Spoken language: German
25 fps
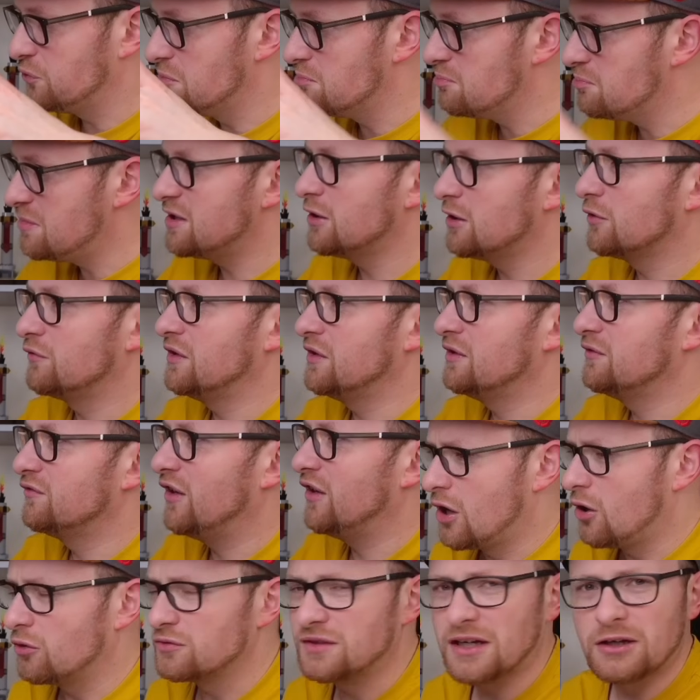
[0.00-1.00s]
mich auf jeden
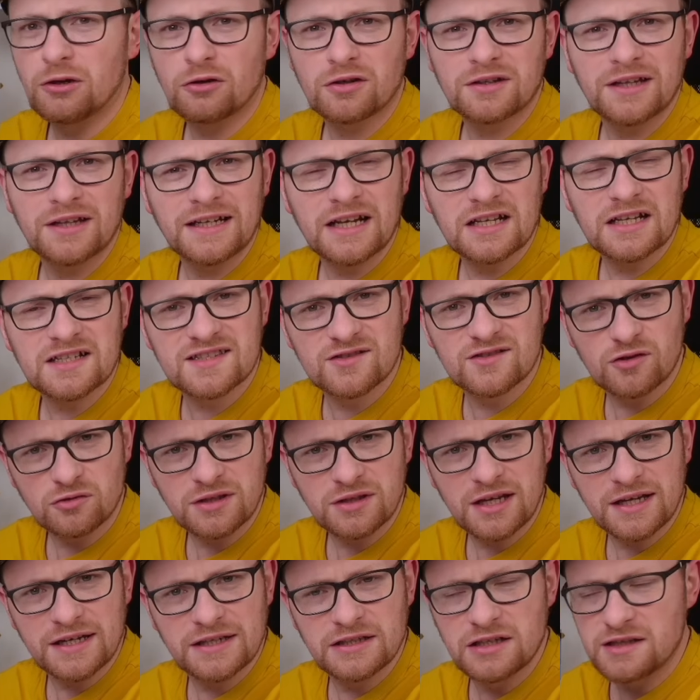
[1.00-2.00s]
Fall. Und dann noch in einer
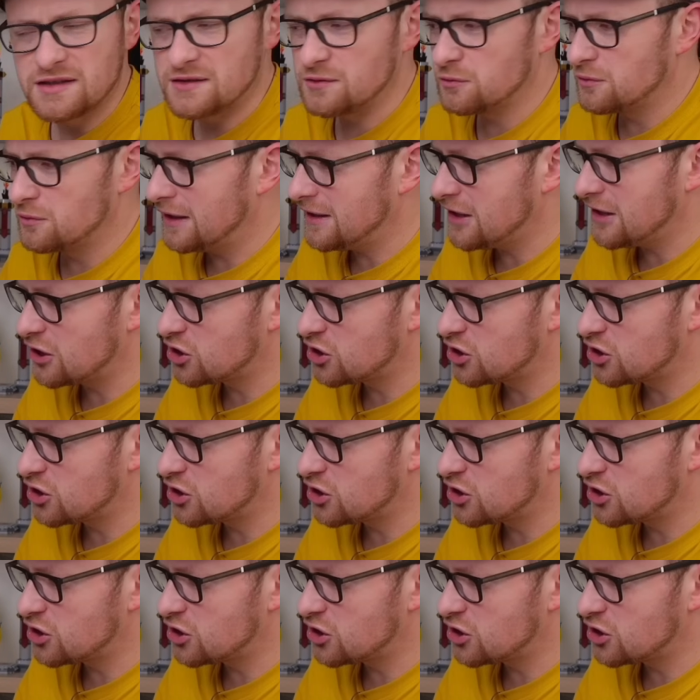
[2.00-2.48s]
Sonderedition, einer